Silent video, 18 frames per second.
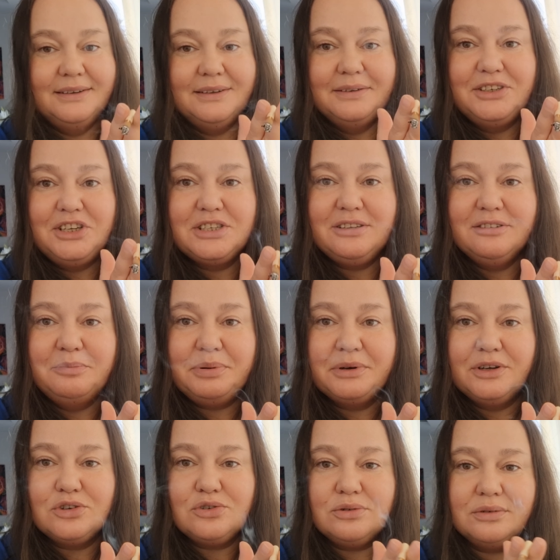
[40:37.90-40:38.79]
Сейчас вам
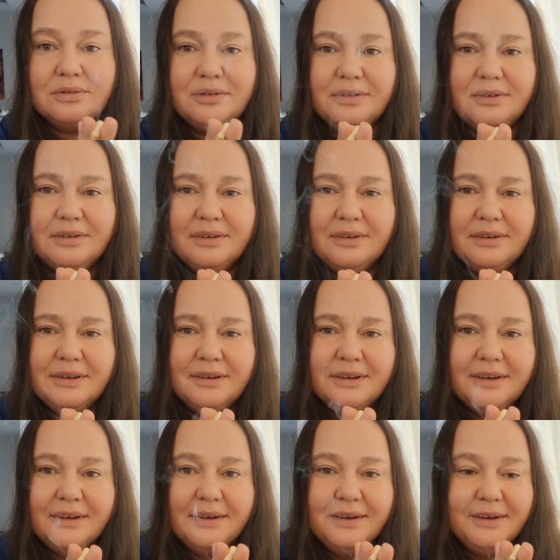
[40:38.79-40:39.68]
покажу.
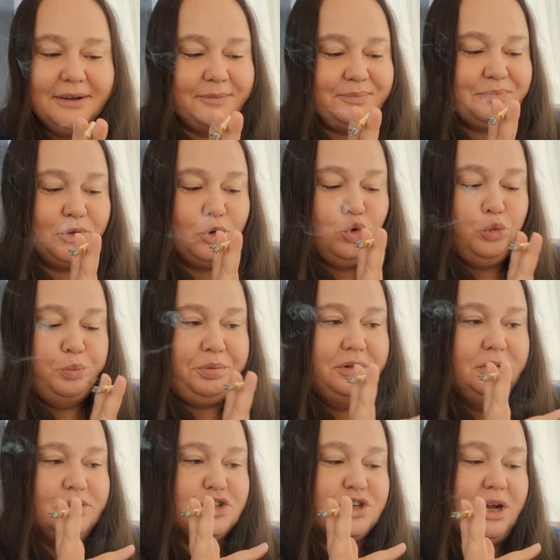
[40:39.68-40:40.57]

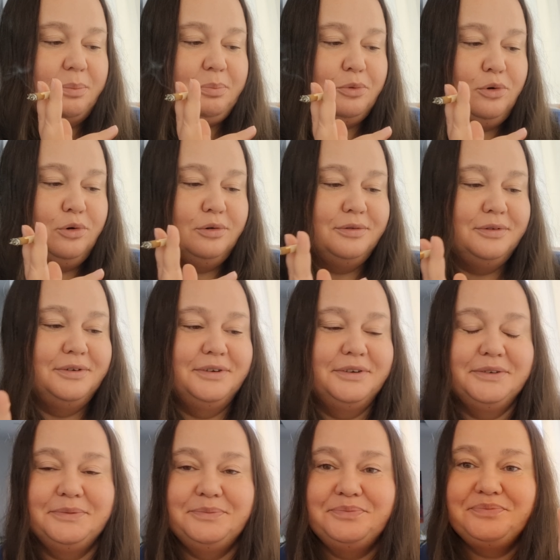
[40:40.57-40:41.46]
Купил шапку.
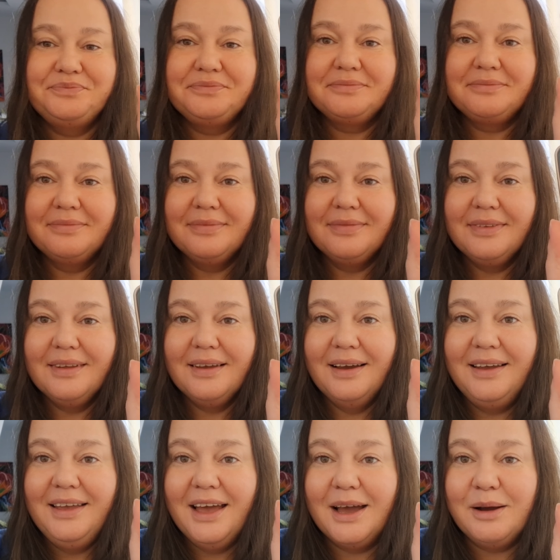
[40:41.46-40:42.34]

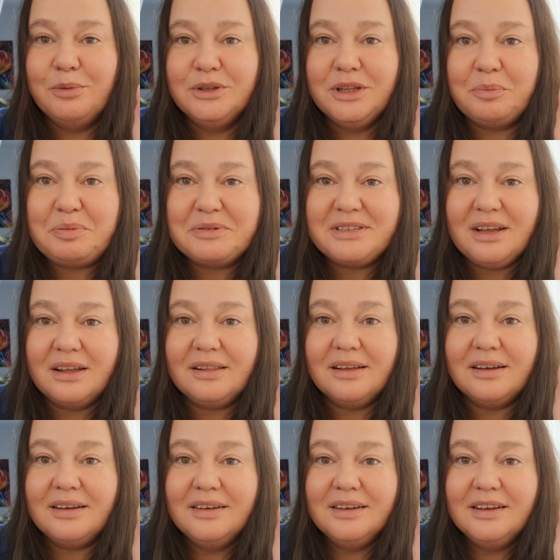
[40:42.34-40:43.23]
Я его
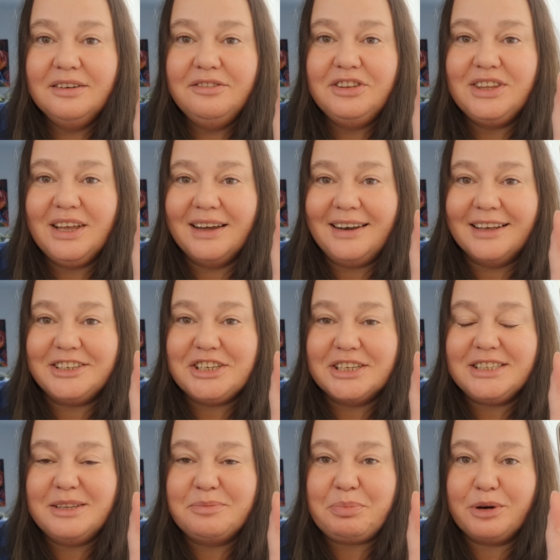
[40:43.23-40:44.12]
написала. Виталик,
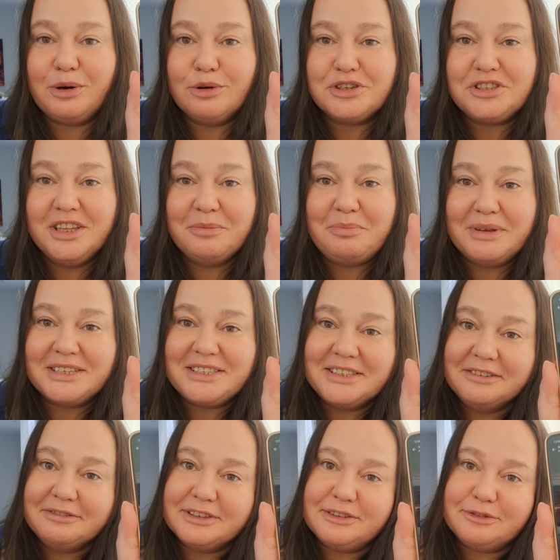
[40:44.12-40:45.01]
сейчас ты похож на
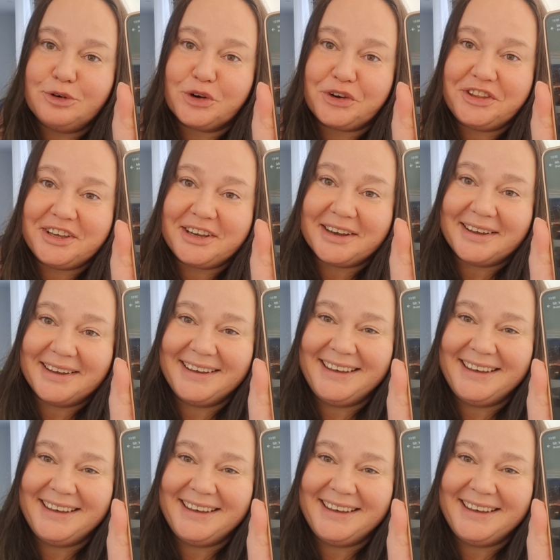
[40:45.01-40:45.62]
местного дворника.